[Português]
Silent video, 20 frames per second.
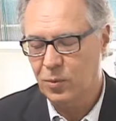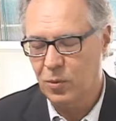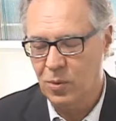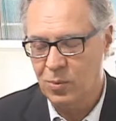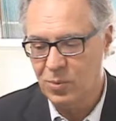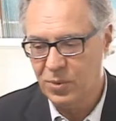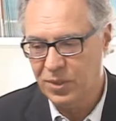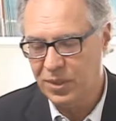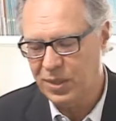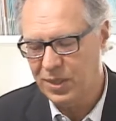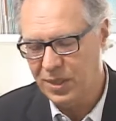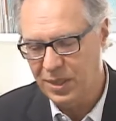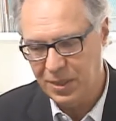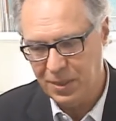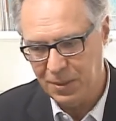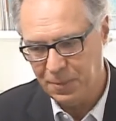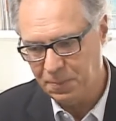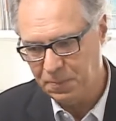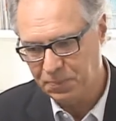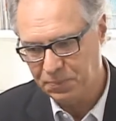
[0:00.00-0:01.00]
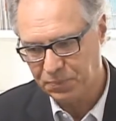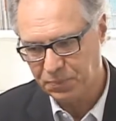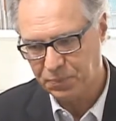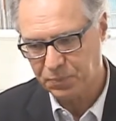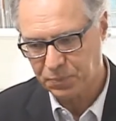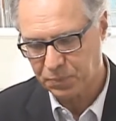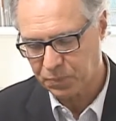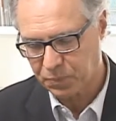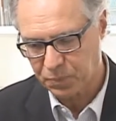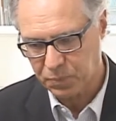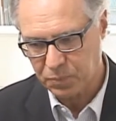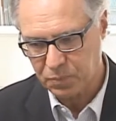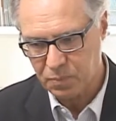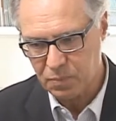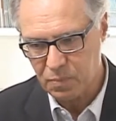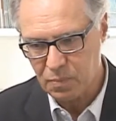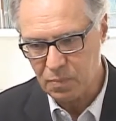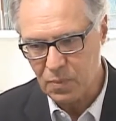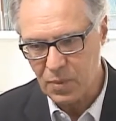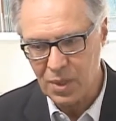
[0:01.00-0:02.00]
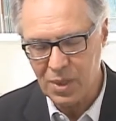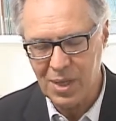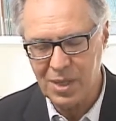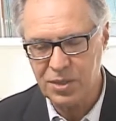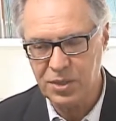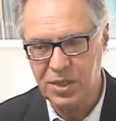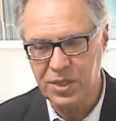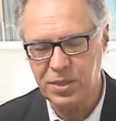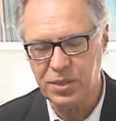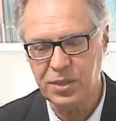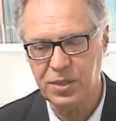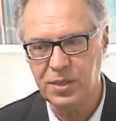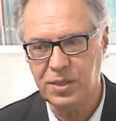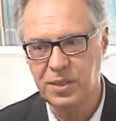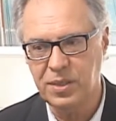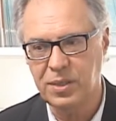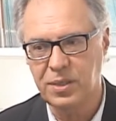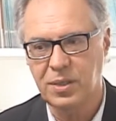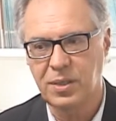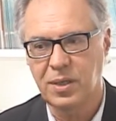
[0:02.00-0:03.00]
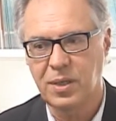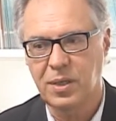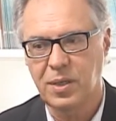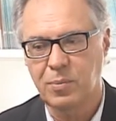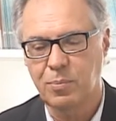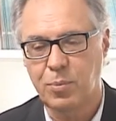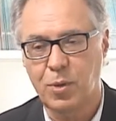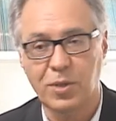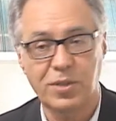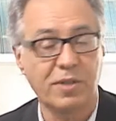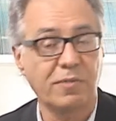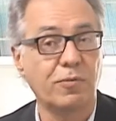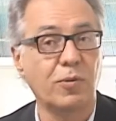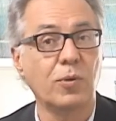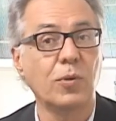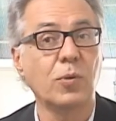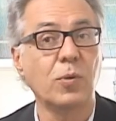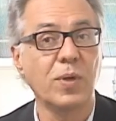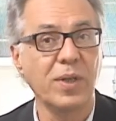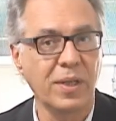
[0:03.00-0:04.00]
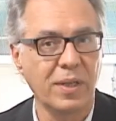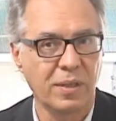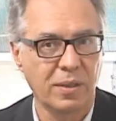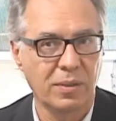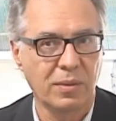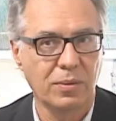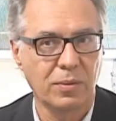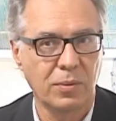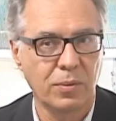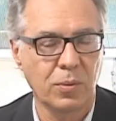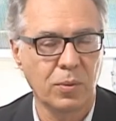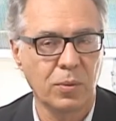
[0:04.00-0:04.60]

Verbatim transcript: como que a gente pode evoluir no